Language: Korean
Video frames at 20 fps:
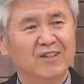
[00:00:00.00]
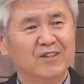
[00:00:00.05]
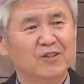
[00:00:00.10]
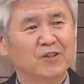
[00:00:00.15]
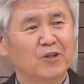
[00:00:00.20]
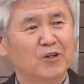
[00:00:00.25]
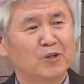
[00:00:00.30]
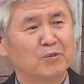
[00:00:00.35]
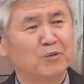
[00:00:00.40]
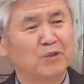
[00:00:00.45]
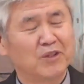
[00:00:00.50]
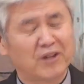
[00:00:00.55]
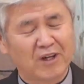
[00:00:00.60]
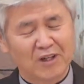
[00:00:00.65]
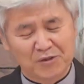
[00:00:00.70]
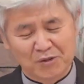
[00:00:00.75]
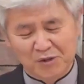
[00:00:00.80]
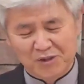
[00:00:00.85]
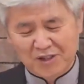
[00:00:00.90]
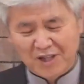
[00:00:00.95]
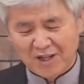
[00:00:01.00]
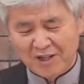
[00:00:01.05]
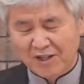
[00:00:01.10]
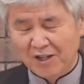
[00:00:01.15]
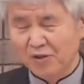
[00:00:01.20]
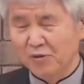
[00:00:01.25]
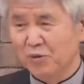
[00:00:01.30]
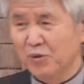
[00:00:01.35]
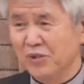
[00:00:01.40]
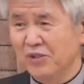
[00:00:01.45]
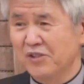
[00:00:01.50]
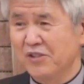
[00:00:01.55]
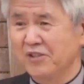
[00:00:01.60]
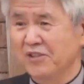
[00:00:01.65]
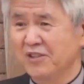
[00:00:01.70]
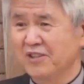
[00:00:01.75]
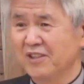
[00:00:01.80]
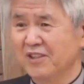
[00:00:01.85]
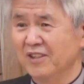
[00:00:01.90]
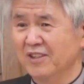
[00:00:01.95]
여러분들 아주 잘 알고
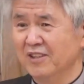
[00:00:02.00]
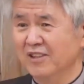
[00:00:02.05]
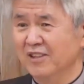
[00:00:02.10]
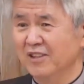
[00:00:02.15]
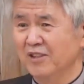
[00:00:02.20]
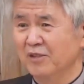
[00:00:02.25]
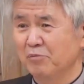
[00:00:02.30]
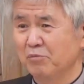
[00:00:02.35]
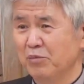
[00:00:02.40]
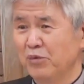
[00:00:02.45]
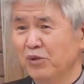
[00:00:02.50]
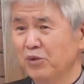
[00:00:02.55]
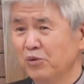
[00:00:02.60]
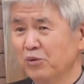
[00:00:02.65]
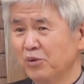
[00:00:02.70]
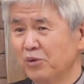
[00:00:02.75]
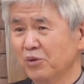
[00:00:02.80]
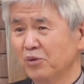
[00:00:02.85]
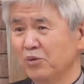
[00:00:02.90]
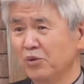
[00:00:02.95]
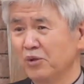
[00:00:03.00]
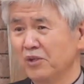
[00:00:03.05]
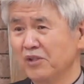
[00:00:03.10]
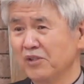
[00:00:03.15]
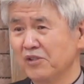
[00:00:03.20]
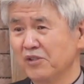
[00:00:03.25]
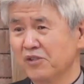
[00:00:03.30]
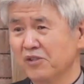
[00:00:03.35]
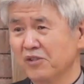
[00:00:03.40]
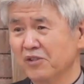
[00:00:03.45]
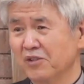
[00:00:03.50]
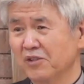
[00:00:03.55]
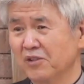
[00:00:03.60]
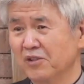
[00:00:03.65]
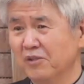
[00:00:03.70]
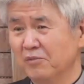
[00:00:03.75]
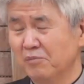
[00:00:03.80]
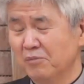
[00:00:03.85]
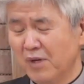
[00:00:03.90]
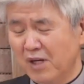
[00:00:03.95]
있을 텐데 비유를
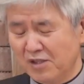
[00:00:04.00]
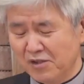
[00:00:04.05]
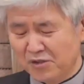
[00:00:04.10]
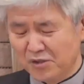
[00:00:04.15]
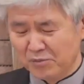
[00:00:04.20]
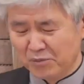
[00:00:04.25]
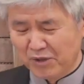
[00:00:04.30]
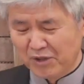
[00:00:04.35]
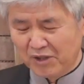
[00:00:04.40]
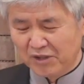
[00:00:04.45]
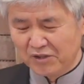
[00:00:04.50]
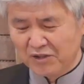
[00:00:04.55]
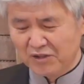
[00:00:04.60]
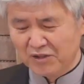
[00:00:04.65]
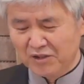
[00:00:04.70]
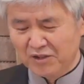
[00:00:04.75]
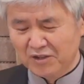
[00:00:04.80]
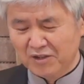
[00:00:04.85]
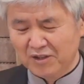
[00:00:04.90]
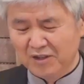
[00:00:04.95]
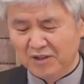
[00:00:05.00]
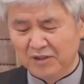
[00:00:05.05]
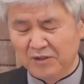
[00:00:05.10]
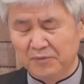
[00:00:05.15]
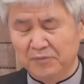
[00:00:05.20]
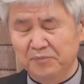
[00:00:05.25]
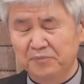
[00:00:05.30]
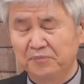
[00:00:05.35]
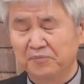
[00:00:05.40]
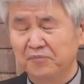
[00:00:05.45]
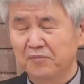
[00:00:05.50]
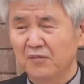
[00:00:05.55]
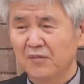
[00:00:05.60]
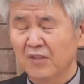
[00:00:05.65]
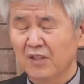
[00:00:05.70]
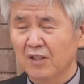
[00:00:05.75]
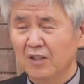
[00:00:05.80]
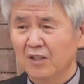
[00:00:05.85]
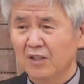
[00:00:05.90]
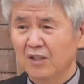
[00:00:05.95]
통해서 말씀을 하시는데
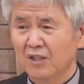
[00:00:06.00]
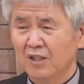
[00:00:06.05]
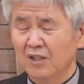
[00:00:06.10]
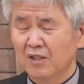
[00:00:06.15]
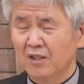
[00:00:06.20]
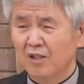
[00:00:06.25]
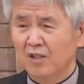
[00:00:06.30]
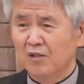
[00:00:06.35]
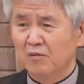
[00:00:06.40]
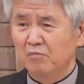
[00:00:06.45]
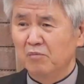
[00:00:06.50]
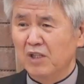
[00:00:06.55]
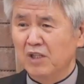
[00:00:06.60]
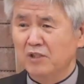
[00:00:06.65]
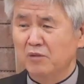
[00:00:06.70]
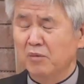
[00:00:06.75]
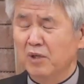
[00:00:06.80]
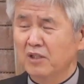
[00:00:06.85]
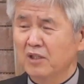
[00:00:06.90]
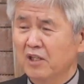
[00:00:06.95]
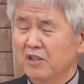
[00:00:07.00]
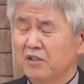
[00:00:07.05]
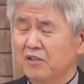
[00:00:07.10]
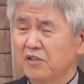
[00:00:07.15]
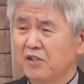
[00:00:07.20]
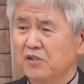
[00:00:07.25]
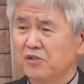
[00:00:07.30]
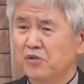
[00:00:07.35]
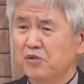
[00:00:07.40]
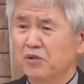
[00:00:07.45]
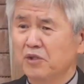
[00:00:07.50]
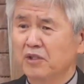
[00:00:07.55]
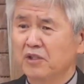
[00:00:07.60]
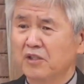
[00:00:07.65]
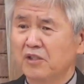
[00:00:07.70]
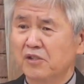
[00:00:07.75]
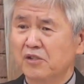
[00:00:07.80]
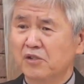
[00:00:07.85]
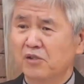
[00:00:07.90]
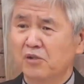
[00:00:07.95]
마지막 날에
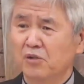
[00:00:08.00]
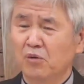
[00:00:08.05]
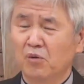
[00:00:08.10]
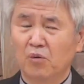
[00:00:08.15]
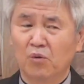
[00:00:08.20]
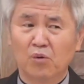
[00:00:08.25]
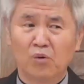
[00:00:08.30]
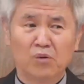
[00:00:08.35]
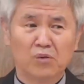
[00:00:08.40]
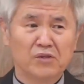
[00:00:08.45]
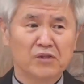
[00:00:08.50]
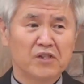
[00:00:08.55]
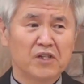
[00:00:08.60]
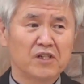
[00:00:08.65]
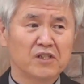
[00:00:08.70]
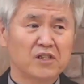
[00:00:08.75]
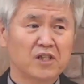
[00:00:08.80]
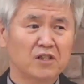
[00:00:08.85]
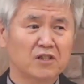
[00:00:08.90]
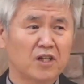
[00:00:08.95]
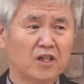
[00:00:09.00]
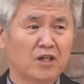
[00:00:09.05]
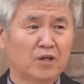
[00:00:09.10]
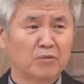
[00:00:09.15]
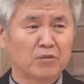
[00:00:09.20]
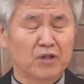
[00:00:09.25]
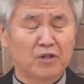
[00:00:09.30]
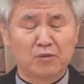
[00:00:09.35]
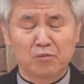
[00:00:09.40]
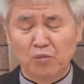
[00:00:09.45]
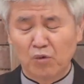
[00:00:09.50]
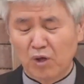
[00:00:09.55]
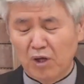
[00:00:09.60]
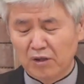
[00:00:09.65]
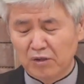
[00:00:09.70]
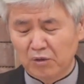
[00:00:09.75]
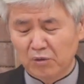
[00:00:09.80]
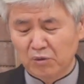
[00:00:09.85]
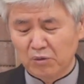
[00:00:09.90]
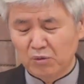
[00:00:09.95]
예수님께서 온 세상 사람들을
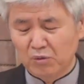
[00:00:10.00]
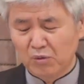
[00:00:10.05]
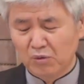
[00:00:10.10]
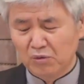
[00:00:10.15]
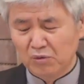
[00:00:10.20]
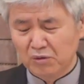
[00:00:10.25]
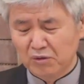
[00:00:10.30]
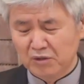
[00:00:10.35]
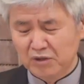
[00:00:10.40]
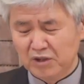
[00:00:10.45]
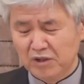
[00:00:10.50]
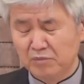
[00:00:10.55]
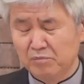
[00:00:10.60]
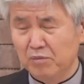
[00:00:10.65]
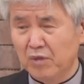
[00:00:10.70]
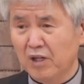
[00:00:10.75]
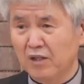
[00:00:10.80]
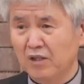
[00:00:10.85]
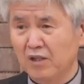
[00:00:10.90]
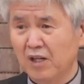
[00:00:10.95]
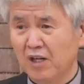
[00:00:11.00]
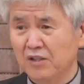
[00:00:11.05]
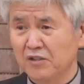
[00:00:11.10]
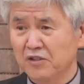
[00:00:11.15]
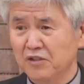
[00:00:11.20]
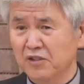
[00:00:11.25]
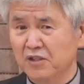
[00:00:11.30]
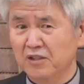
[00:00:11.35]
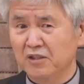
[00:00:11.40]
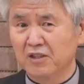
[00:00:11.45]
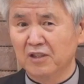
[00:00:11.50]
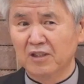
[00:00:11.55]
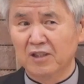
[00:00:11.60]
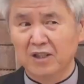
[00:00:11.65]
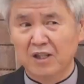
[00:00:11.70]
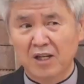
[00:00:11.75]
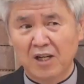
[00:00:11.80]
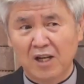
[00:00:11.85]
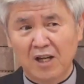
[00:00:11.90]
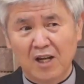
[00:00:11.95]
모아놓고 심판을 하시는데
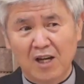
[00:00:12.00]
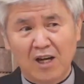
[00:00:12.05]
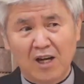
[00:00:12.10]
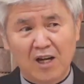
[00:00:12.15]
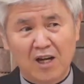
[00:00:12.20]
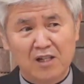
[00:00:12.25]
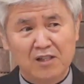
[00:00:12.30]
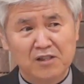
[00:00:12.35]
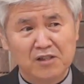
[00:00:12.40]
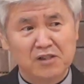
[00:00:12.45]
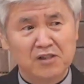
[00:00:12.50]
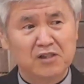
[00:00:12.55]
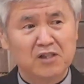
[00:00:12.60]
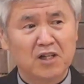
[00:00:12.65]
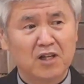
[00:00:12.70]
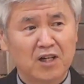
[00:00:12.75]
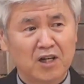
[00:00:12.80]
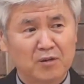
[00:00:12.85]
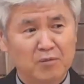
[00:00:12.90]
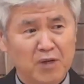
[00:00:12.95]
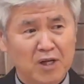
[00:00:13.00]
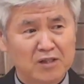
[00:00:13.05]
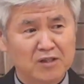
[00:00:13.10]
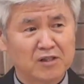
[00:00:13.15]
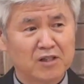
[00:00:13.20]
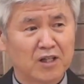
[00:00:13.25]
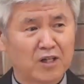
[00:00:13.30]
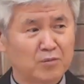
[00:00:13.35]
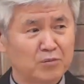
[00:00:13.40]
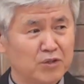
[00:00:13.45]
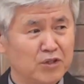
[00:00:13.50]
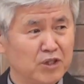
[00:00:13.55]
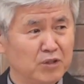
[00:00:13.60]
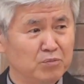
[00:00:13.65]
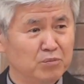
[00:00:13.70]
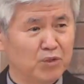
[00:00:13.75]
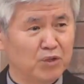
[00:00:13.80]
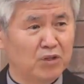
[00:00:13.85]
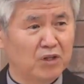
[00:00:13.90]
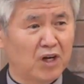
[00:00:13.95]
한 사람 한 사람
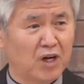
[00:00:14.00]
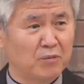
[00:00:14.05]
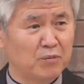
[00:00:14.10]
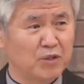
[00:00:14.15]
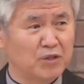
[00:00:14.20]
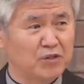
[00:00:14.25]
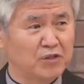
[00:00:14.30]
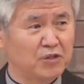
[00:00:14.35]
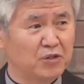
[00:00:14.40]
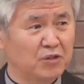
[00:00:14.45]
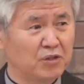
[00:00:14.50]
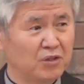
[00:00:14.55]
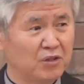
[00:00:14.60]
심문을 하면서